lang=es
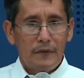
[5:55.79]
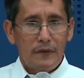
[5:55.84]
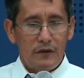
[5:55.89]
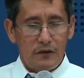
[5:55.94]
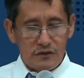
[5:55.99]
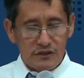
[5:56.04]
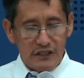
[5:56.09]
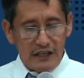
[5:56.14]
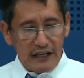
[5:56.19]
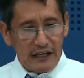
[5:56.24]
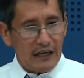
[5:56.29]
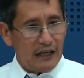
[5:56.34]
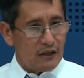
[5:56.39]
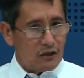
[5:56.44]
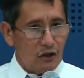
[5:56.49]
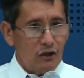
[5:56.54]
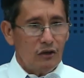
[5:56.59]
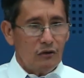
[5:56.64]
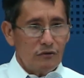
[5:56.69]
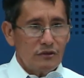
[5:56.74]
Yo sé que
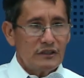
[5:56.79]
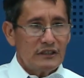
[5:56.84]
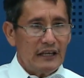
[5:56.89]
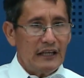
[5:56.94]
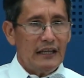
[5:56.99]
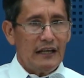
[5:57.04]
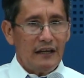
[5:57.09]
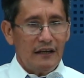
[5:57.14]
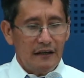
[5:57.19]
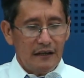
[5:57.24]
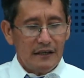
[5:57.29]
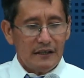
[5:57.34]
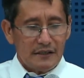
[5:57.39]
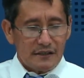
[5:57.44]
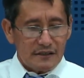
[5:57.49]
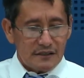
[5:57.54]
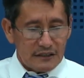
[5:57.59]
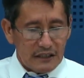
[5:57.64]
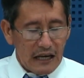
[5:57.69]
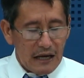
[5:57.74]
todos ustedes
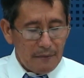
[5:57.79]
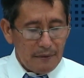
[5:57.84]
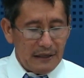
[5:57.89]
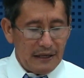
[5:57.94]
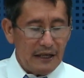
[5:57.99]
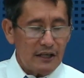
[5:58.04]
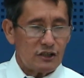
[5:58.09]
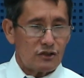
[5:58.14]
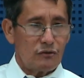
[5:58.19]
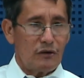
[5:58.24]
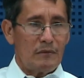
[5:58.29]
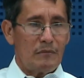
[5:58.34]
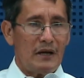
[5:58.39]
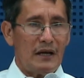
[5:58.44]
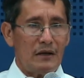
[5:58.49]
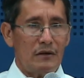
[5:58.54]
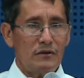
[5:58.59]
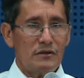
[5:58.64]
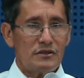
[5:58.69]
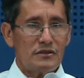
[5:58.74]
saben eso,
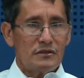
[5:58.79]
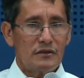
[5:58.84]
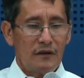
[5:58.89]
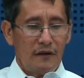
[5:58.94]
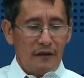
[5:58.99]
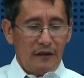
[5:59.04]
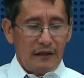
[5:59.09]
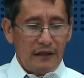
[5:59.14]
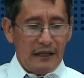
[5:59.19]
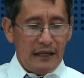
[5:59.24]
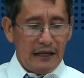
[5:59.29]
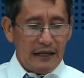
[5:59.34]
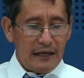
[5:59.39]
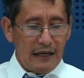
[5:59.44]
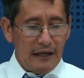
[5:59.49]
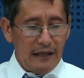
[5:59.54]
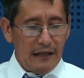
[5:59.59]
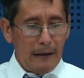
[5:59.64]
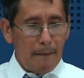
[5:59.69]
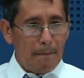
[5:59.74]
hermanos, de
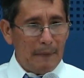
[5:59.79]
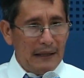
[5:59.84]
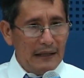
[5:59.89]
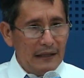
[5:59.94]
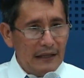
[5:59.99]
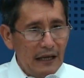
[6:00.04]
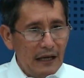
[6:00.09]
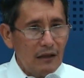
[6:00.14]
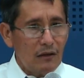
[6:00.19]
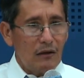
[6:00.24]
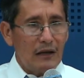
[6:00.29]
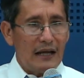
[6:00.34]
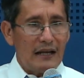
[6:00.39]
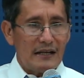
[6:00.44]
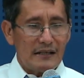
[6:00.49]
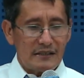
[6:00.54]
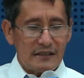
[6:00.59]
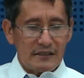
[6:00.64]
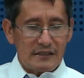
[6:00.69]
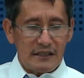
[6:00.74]
que dependiendo la
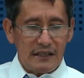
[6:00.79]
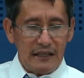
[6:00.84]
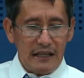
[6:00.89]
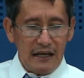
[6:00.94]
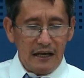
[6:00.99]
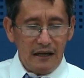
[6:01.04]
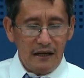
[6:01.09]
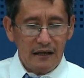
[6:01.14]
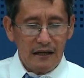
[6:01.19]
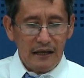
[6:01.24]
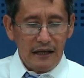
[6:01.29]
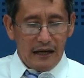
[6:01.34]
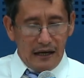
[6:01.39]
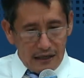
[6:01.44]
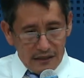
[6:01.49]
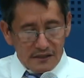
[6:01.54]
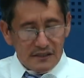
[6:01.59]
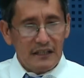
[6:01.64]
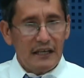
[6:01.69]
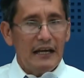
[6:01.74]
necesidad,
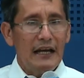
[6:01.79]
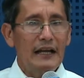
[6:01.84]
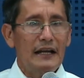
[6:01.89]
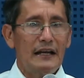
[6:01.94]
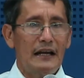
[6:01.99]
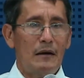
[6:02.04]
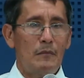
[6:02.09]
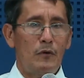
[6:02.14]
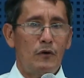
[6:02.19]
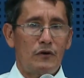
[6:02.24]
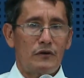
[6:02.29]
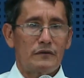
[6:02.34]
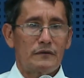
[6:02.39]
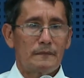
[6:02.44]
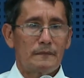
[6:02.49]
así es el clamor.